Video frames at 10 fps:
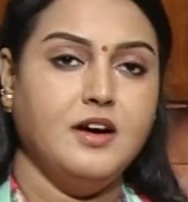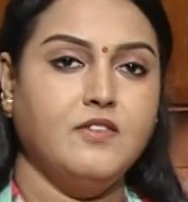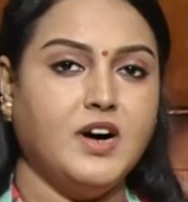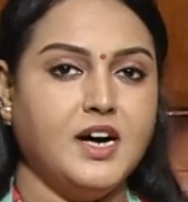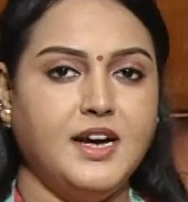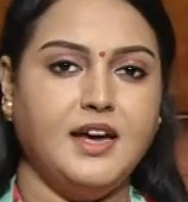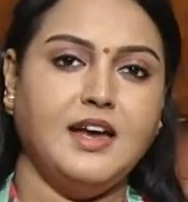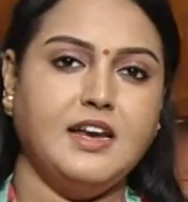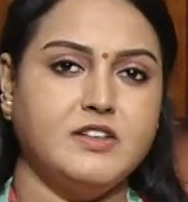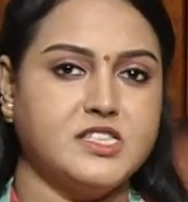வாழை
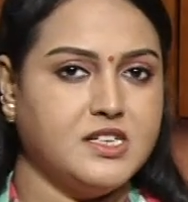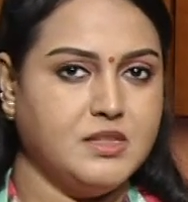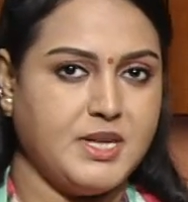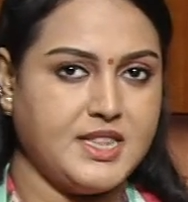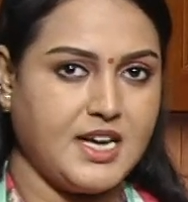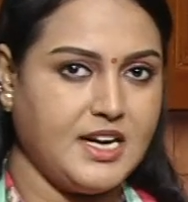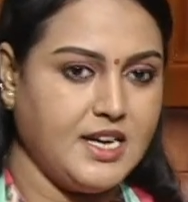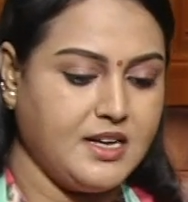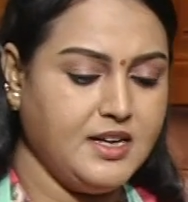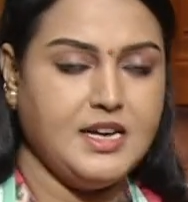இலையில் வச்சுட்டு இந்த மாதிரி
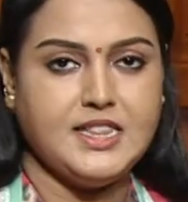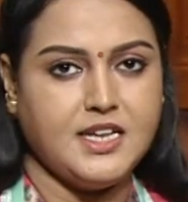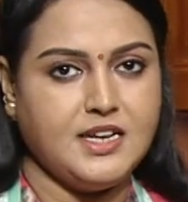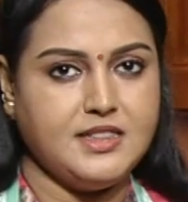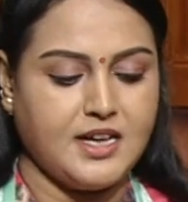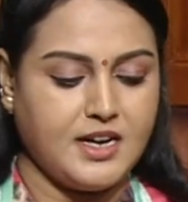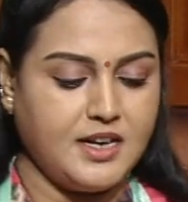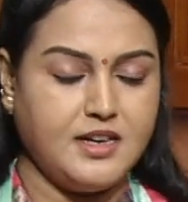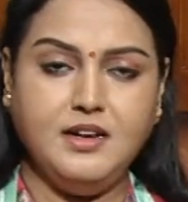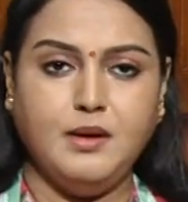தரட்டிட்டு நல்லா தின்னாக
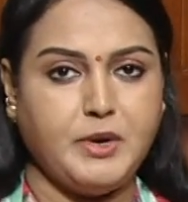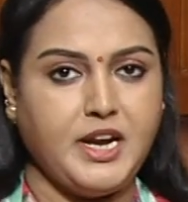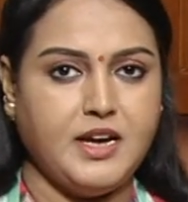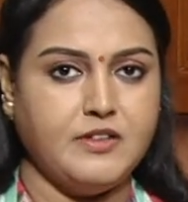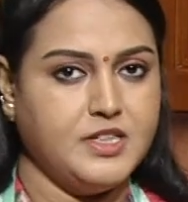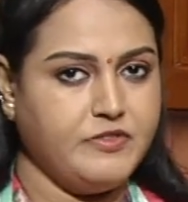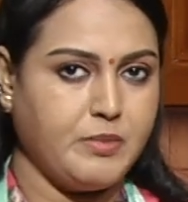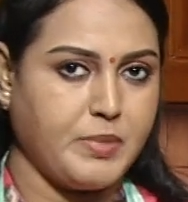தரட்டிட்டு அப்படியே நீங்கள் வந்து ஃப்ளிப்